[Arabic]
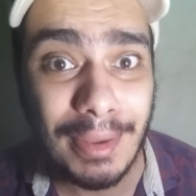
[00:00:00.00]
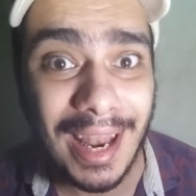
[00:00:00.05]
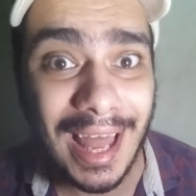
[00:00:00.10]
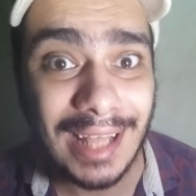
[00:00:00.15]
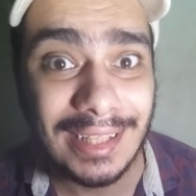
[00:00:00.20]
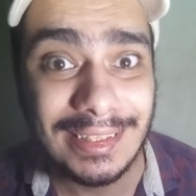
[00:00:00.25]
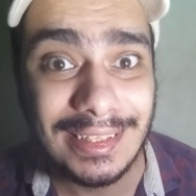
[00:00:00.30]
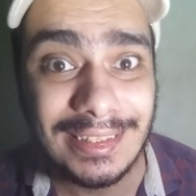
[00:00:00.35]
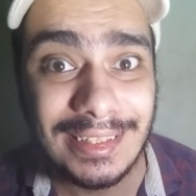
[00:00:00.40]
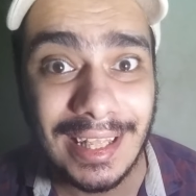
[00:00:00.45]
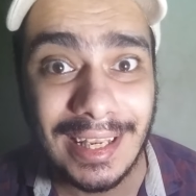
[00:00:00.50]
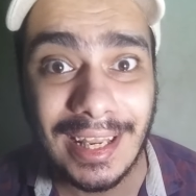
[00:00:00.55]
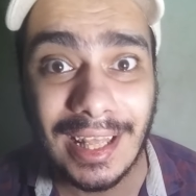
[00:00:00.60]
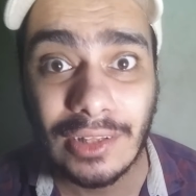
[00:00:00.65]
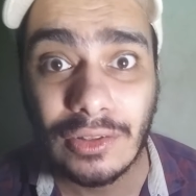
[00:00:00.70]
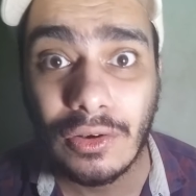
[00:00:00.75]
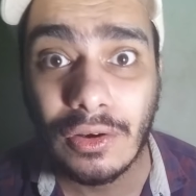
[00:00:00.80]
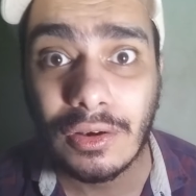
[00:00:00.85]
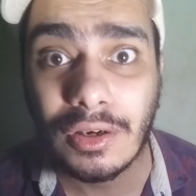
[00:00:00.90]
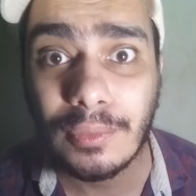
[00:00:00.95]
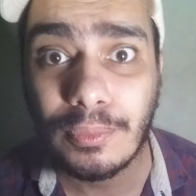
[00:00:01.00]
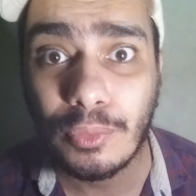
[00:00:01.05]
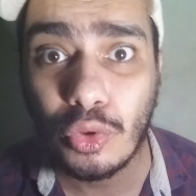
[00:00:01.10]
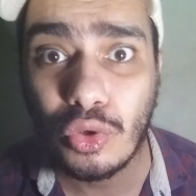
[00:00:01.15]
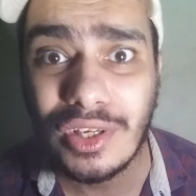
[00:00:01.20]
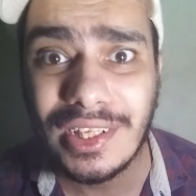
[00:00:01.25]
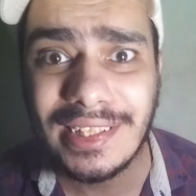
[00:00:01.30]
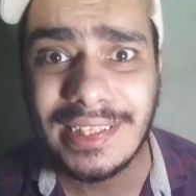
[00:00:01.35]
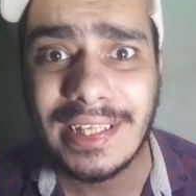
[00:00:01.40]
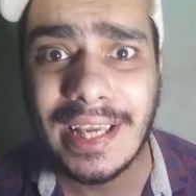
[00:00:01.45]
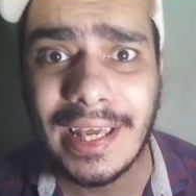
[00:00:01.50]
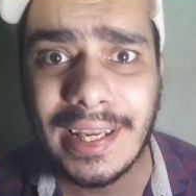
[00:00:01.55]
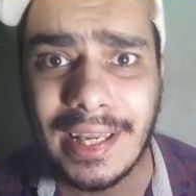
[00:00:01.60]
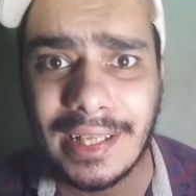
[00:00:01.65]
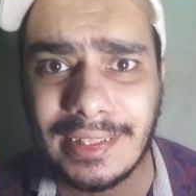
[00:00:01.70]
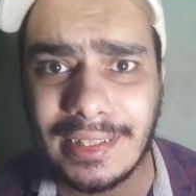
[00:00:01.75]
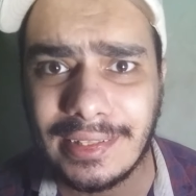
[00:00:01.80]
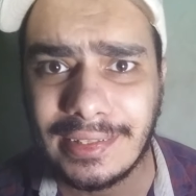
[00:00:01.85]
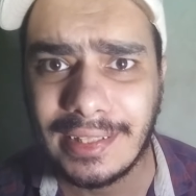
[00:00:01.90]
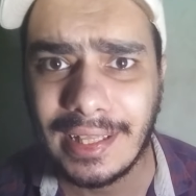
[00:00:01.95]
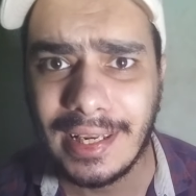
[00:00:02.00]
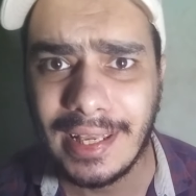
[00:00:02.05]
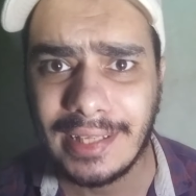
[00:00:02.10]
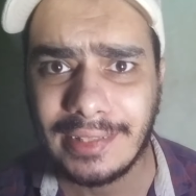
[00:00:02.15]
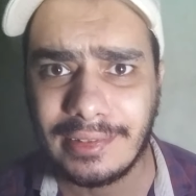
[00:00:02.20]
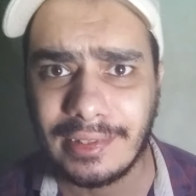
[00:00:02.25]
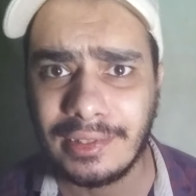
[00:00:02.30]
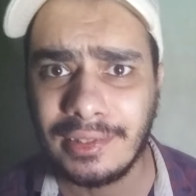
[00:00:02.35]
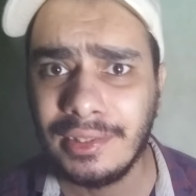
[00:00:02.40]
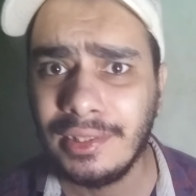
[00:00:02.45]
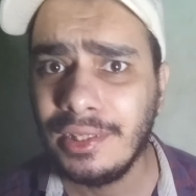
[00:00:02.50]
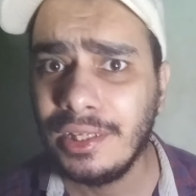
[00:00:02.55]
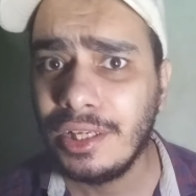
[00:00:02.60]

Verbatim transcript: العتيدة إنها تجرب كل الديانات التلاتة